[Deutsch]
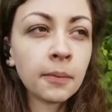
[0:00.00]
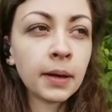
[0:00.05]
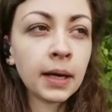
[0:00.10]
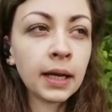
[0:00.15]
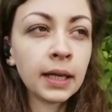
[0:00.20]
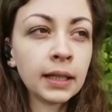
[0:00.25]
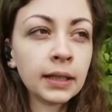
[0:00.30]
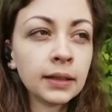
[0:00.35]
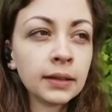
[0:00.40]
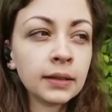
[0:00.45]

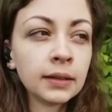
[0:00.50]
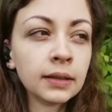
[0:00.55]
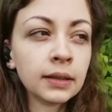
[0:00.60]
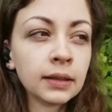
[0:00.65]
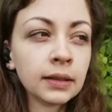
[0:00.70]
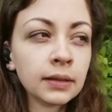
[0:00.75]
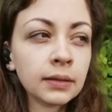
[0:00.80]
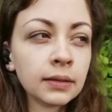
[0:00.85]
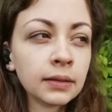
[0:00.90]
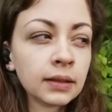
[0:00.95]
Mein
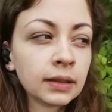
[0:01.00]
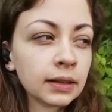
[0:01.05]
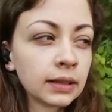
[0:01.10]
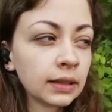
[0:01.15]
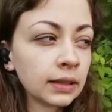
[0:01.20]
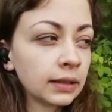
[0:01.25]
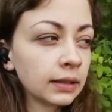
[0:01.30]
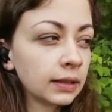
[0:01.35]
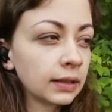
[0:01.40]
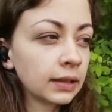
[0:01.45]

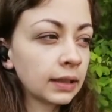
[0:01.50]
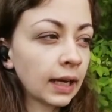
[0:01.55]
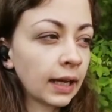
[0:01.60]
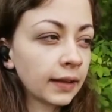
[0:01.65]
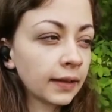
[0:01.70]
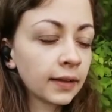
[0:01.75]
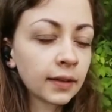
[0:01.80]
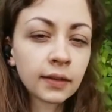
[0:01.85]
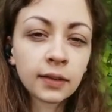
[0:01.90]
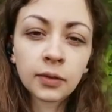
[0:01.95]

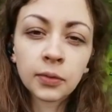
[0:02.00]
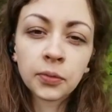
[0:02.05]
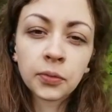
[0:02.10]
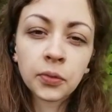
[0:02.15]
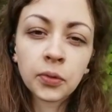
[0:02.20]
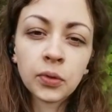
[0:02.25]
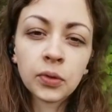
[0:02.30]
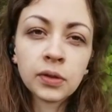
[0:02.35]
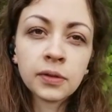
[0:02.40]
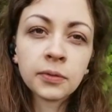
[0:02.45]
ganzen
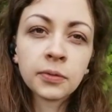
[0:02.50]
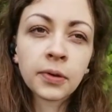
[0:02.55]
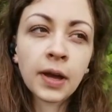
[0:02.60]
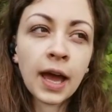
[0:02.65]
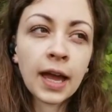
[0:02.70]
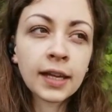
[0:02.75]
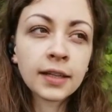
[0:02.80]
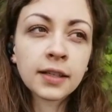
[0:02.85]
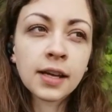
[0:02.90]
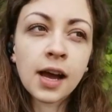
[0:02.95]
Gefühlen
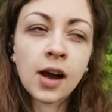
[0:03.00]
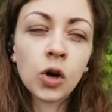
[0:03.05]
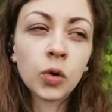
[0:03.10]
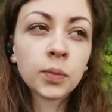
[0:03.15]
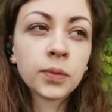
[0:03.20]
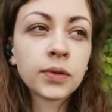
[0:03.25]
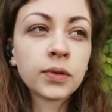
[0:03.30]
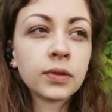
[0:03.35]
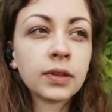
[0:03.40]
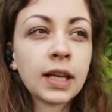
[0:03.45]
freien
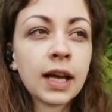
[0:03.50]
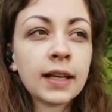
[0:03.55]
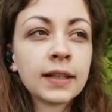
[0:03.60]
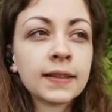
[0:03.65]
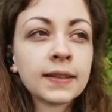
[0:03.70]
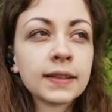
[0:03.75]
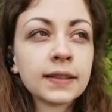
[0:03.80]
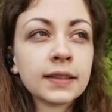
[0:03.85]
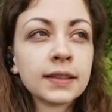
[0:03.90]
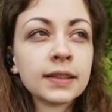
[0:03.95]
Raum zu
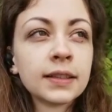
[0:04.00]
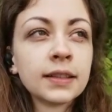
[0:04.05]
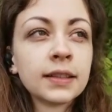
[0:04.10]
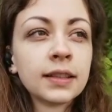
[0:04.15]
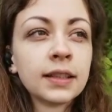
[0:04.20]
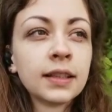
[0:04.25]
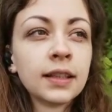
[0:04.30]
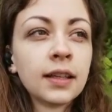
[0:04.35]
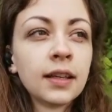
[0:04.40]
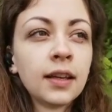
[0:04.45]
lassen
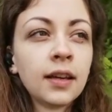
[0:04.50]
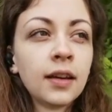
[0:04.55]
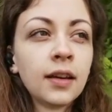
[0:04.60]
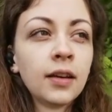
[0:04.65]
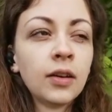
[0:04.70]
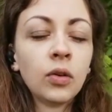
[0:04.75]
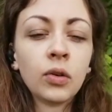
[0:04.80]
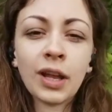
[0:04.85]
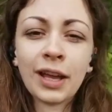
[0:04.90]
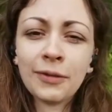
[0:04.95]

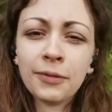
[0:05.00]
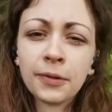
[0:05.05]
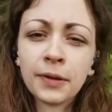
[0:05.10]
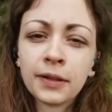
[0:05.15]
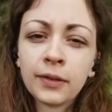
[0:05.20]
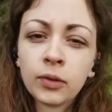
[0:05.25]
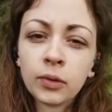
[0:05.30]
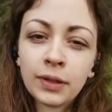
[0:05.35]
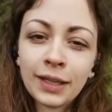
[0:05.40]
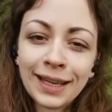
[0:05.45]
und
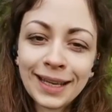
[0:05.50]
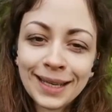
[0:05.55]
einfach zu